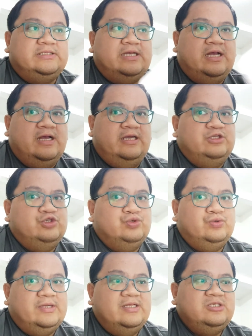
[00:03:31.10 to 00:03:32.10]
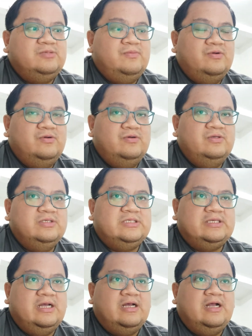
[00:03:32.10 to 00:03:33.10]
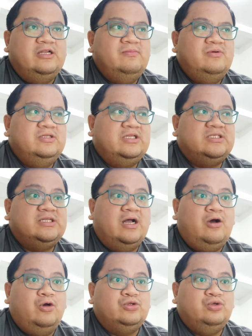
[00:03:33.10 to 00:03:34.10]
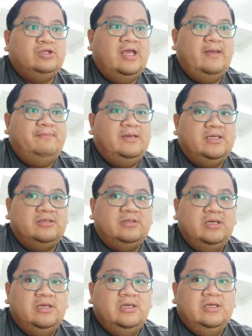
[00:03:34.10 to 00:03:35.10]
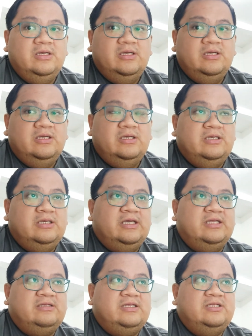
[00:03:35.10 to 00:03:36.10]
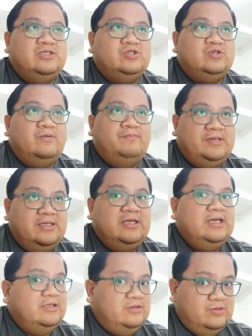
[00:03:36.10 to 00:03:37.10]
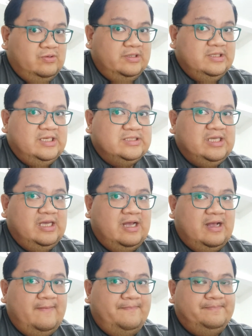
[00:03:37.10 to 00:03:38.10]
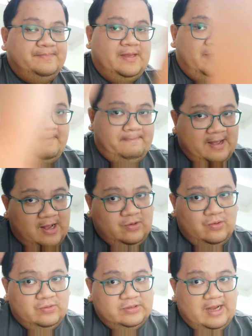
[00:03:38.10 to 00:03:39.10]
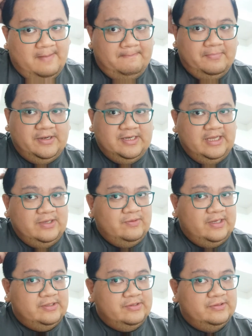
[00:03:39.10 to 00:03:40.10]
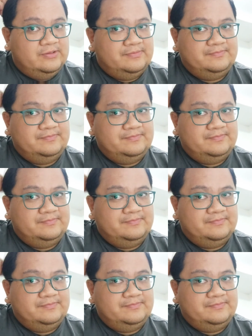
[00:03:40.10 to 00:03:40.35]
sa insurance mo, sa ano mo, naka-auto debit, it needs to be re-enrolled. Kasi nga, bagong number na yung ano,